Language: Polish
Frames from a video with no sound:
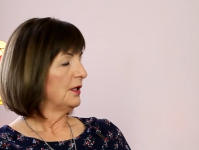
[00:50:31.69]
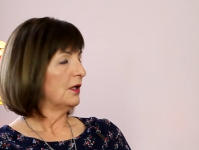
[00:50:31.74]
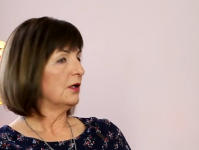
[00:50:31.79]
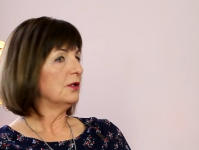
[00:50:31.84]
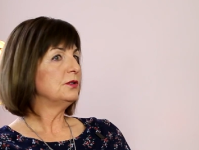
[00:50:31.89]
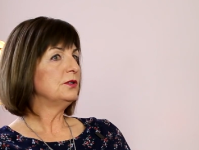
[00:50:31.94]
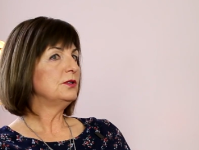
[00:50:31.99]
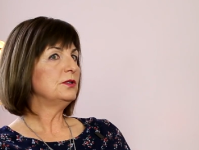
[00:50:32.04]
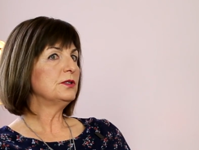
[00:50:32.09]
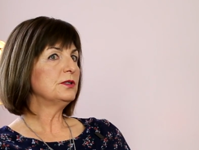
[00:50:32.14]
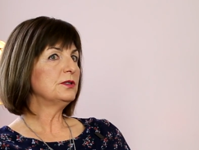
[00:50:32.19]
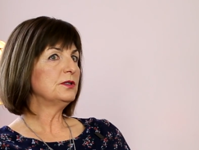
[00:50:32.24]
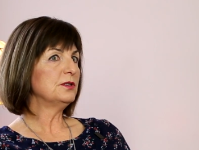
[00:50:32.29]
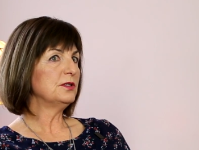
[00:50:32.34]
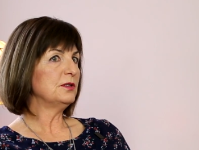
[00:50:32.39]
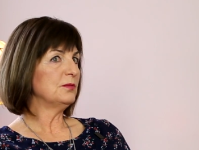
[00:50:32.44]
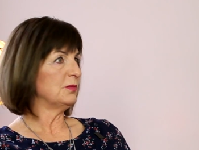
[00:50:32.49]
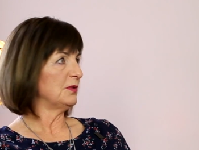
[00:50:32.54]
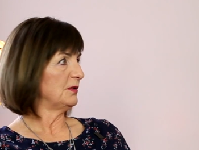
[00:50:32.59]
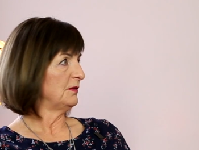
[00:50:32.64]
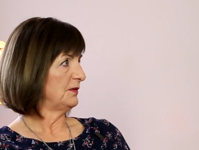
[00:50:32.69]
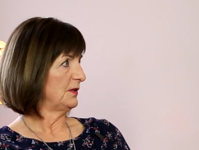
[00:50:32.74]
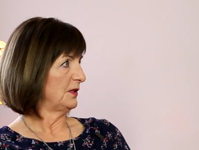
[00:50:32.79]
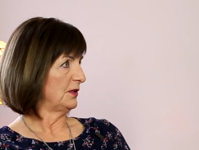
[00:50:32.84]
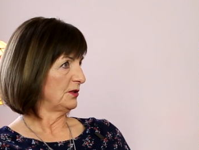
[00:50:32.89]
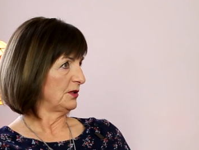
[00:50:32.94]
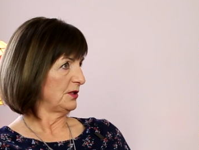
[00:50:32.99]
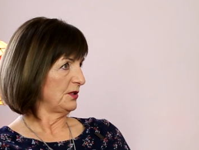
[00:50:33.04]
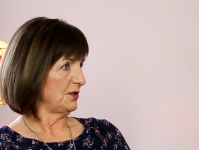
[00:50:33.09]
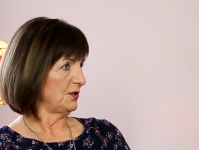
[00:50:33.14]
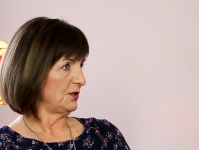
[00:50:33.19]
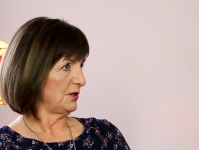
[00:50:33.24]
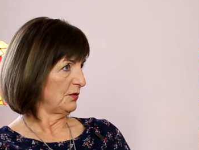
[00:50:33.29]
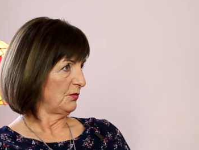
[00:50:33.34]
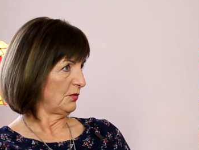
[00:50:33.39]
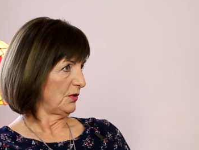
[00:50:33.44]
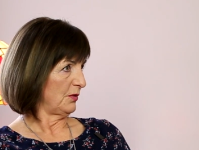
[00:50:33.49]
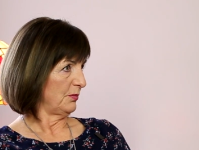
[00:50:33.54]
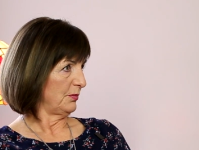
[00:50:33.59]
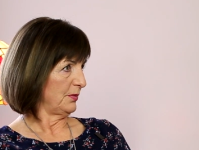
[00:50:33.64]
Oni nigdy nie byli w tej części
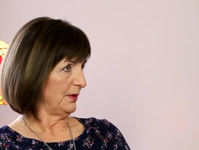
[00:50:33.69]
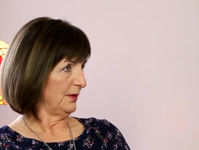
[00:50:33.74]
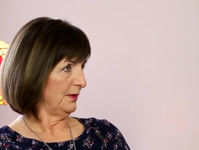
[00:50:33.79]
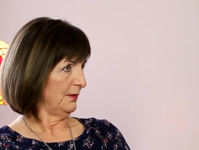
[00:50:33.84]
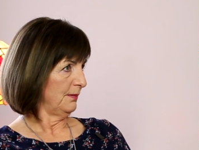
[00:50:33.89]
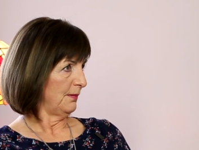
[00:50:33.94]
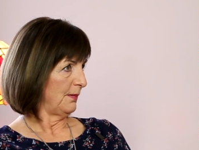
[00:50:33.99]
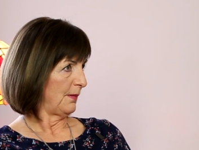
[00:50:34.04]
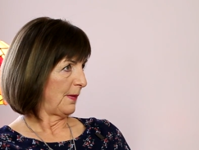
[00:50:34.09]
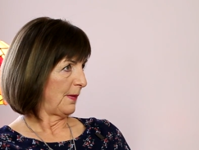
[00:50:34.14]
Europy,